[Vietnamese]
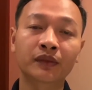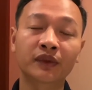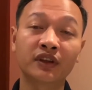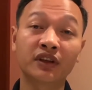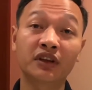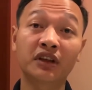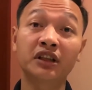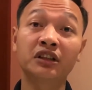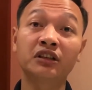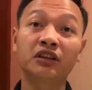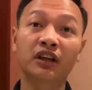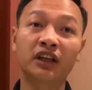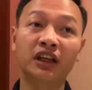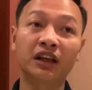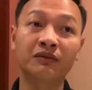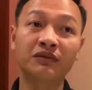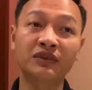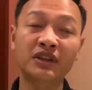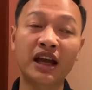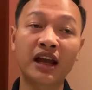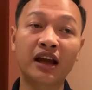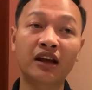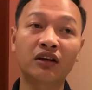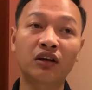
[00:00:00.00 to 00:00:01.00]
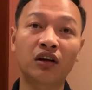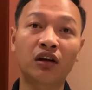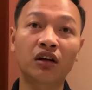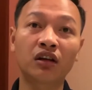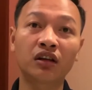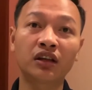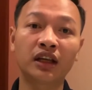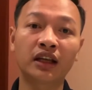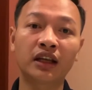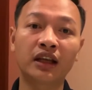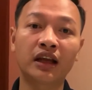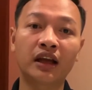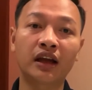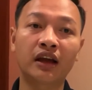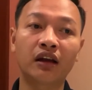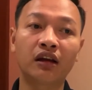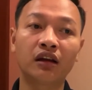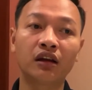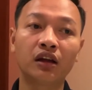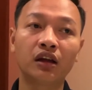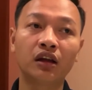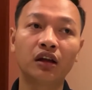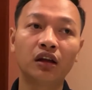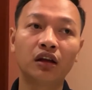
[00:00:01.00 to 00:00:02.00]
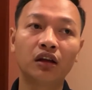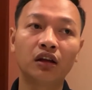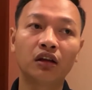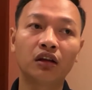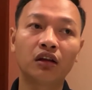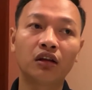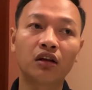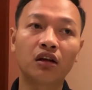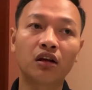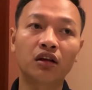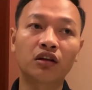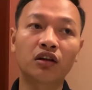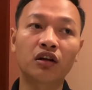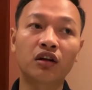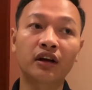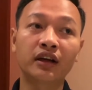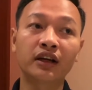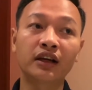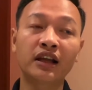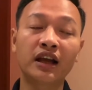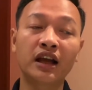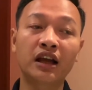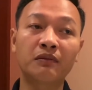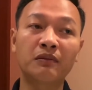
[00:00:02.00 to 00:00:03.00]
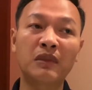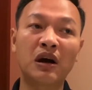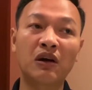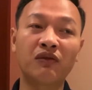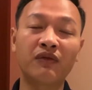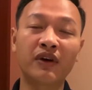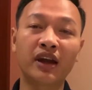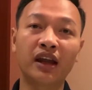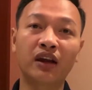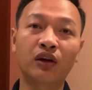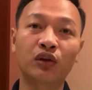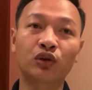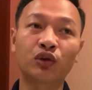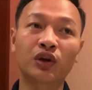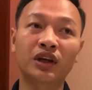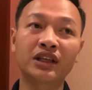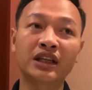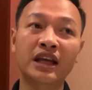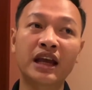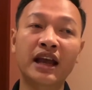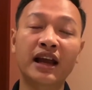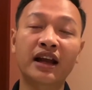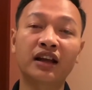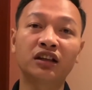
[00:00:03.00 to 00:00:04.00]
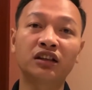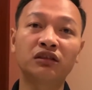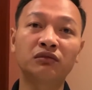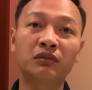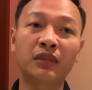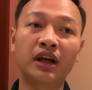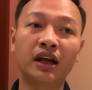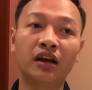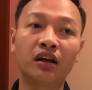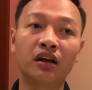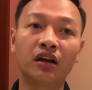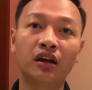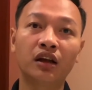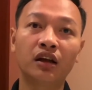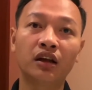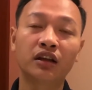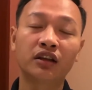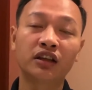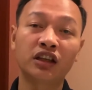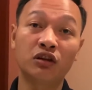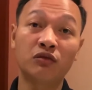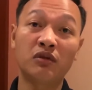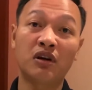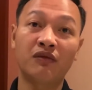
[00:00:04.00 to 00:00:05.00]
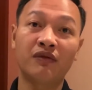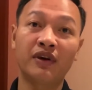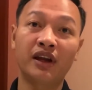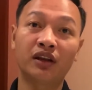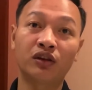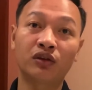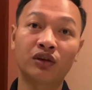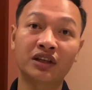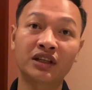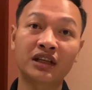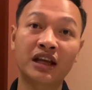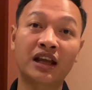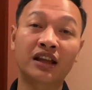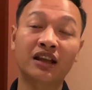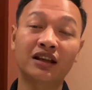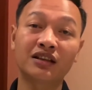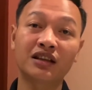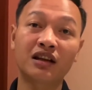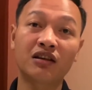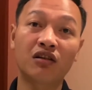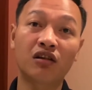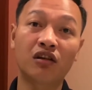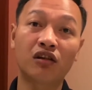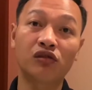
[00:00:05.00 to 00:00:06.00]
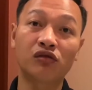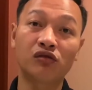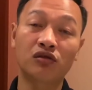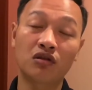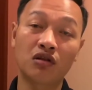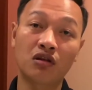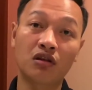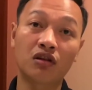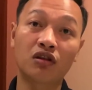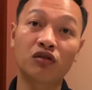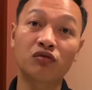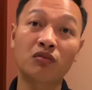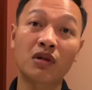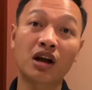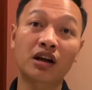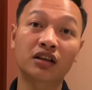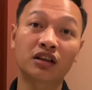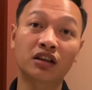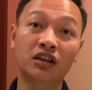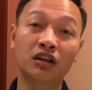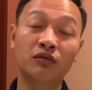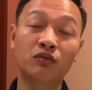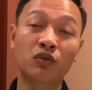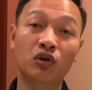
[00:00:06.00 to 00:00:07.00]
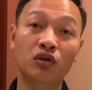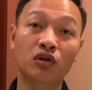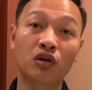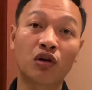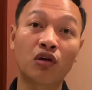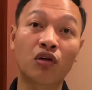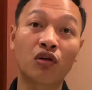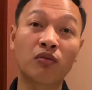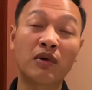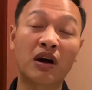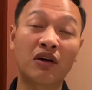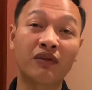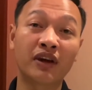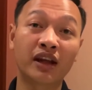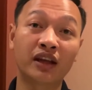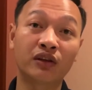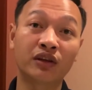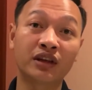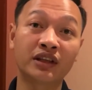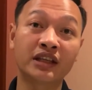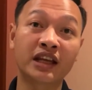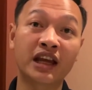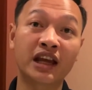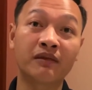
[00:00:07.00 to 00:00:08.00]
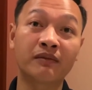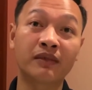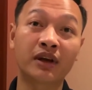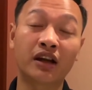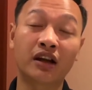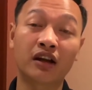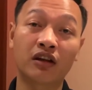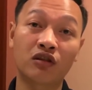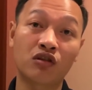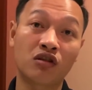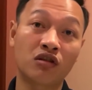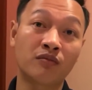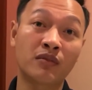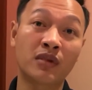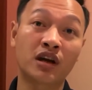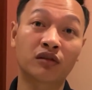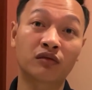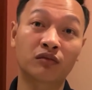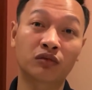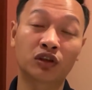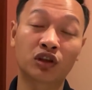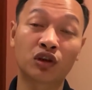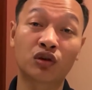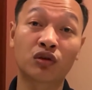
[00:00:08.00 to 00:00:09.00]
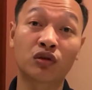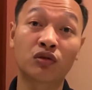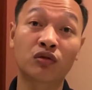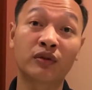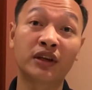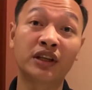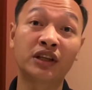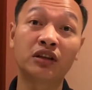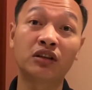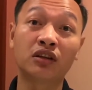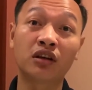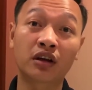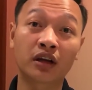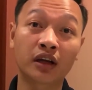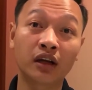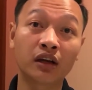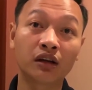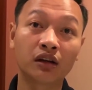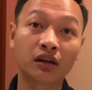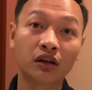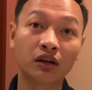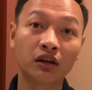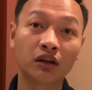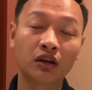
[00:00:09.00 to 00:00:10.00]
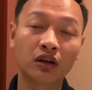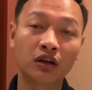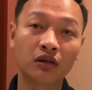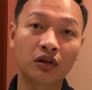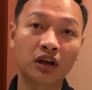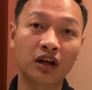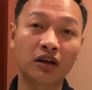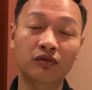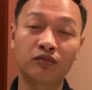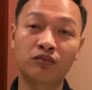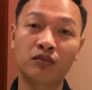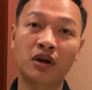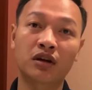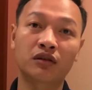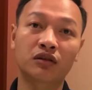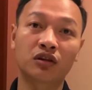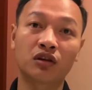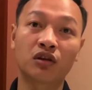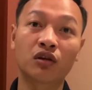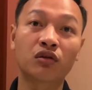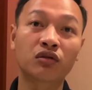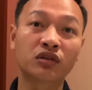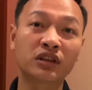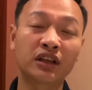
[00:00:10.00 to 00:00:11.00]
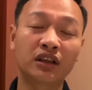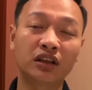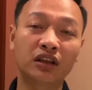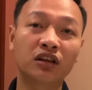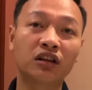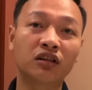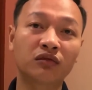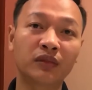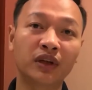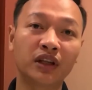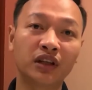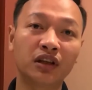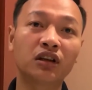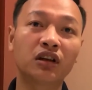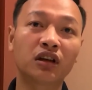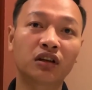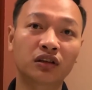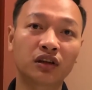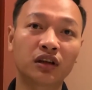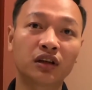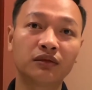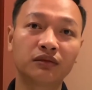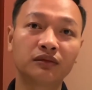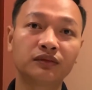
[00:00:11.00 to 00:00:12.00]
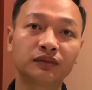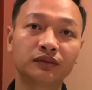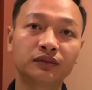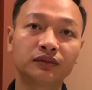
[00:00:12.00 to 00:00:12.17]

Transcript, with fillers: Những cái người kiểm tra đó thì là họ nói là bảo vệ của tòa nhà, nhưng mà nếu bảo vệ tòa nhà tại sao họ không mặc những cái bộ đồ bảo vệ tòa nhà mà họ mặc đồ bình thường ấy, họ mặc đồ dân thường bình thường đó.